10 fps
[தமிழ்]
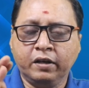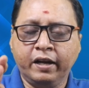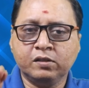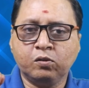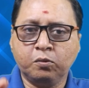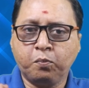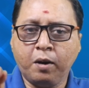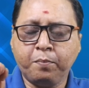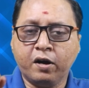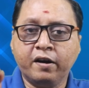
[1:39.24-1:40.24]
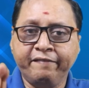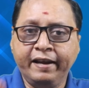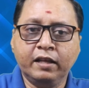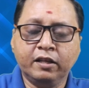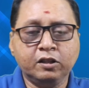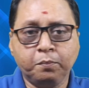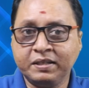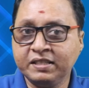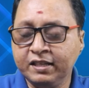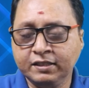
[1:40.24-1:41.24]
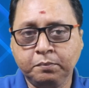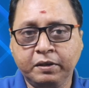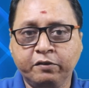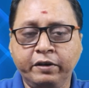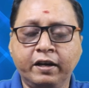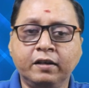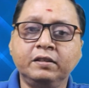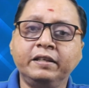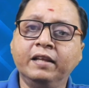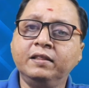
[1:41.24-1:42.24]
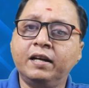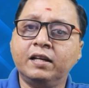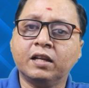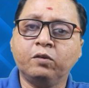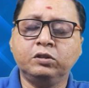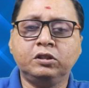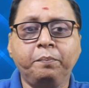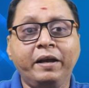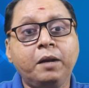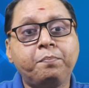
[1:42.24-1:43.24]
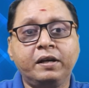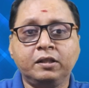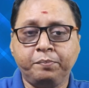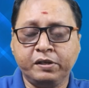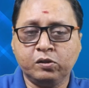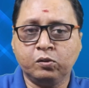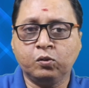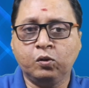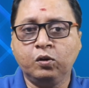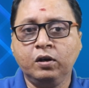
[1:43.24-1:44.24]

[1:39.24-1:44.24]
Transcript: என்ன சொல்கிறது ப்ராப்பரான வேயில் தான் அது ப்ரெசன்டேஷன் பண்ண வேண்டியிருக்குது எந்த இடத்துலையும் வந்துட்டு மிகைப்படுத்தி பேசுகிறதோ